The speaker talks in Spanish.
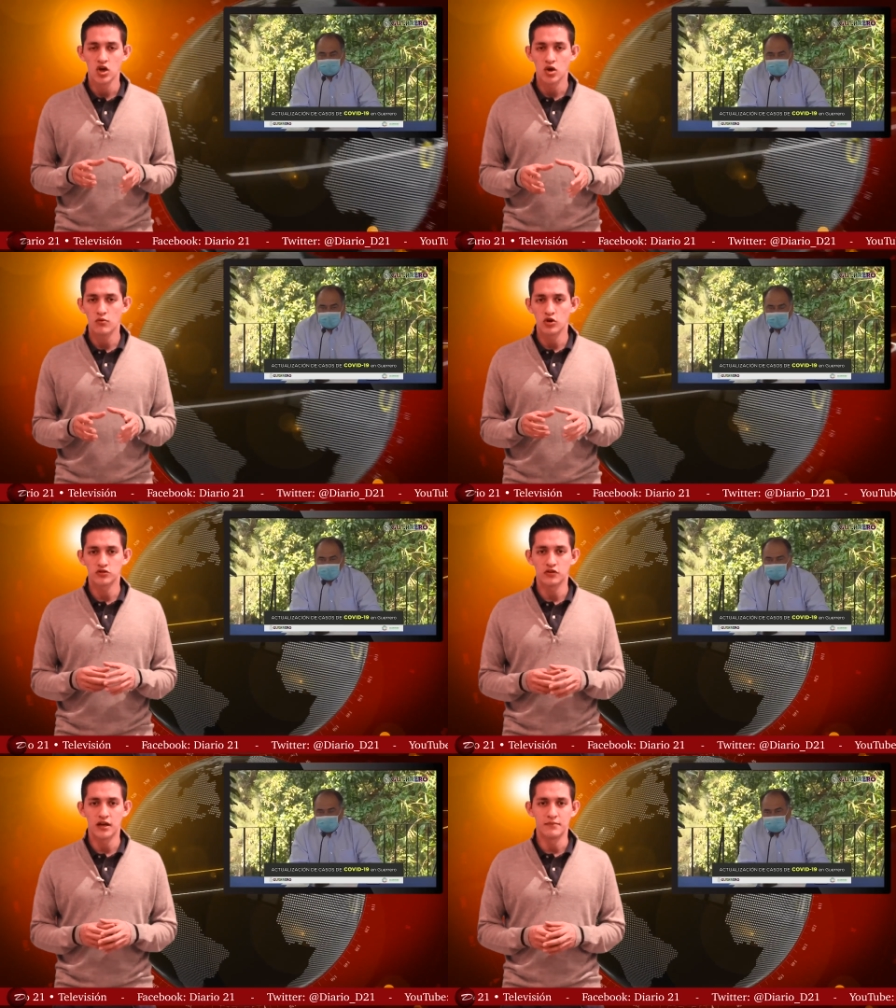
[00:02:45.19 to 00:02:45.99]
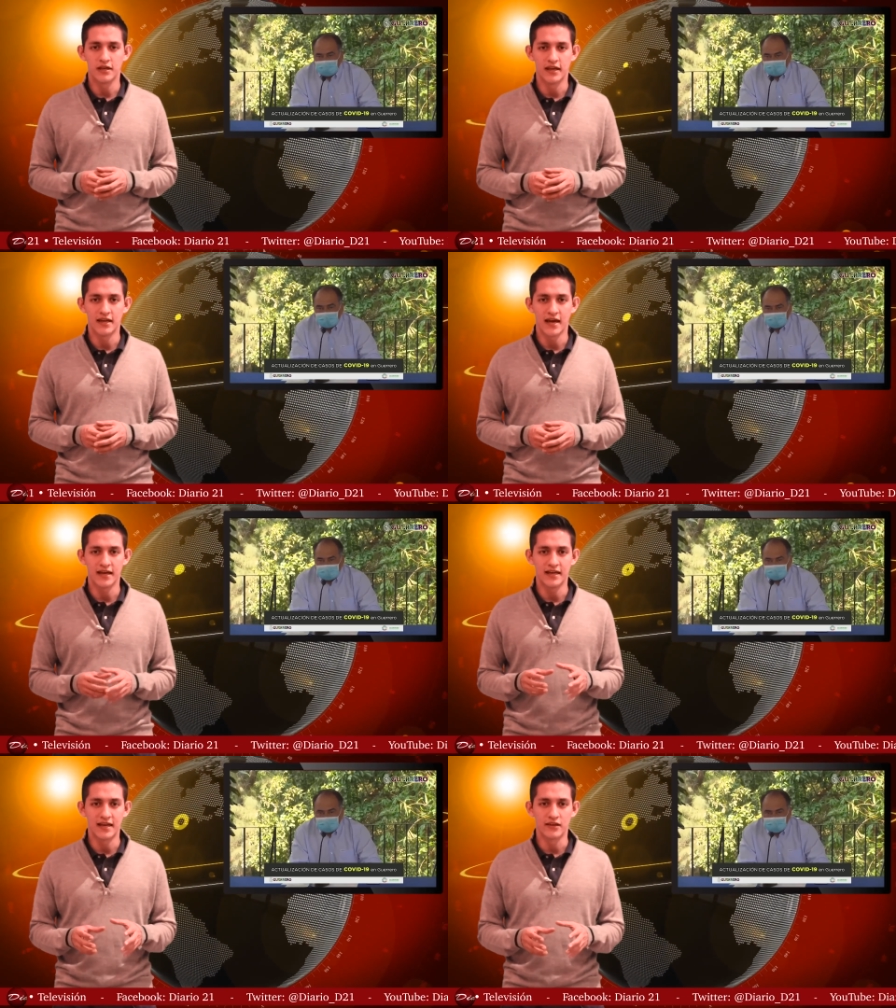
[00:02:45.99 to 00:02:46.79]
como lo son la minería
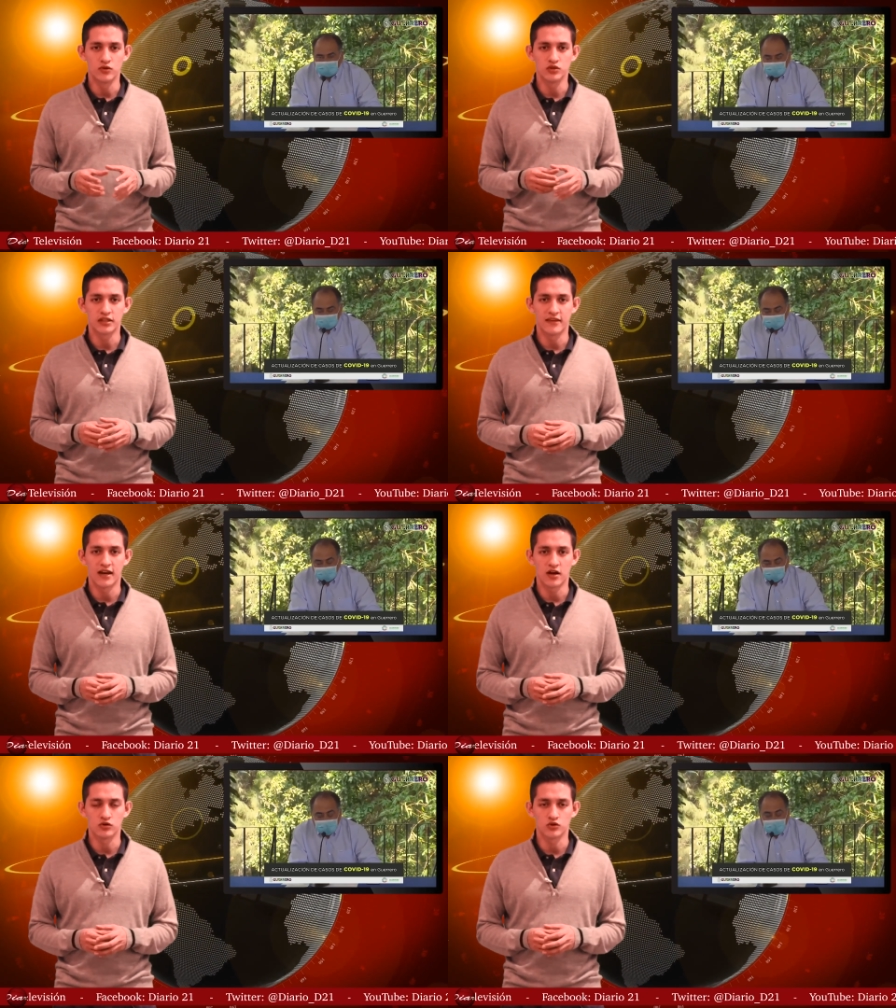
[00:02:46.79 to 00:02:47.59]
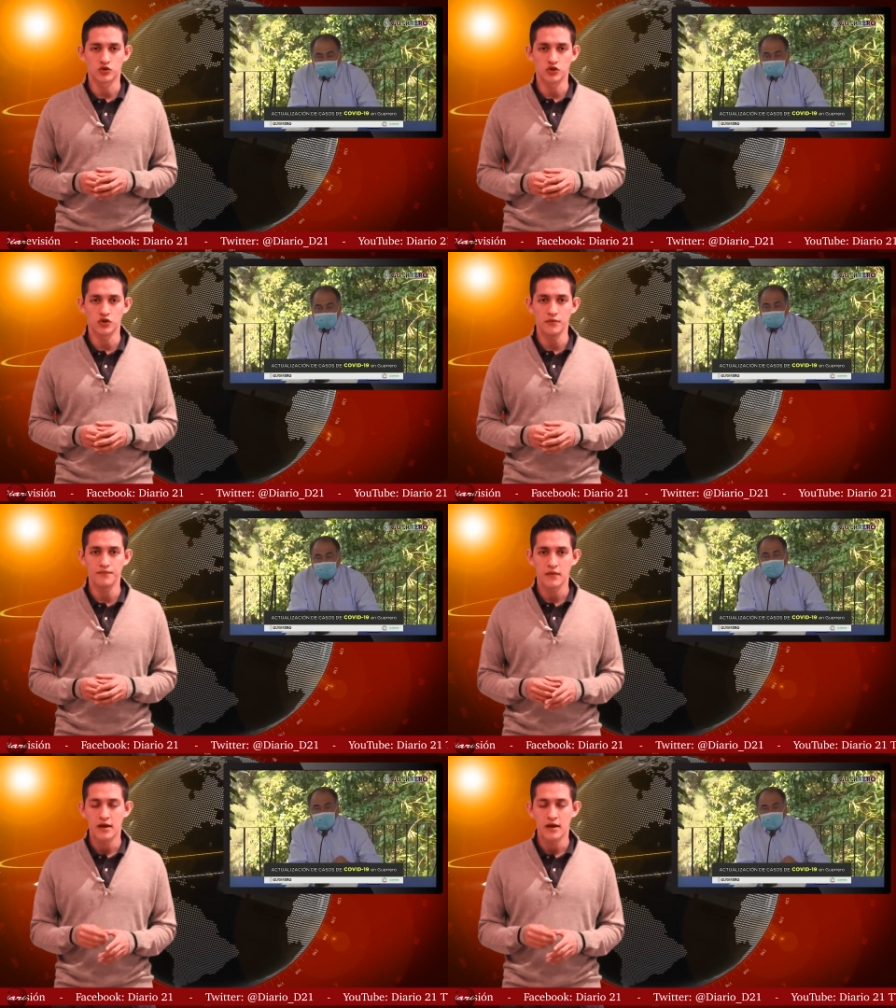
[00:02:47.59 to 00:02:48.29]
y la industria de la construcción,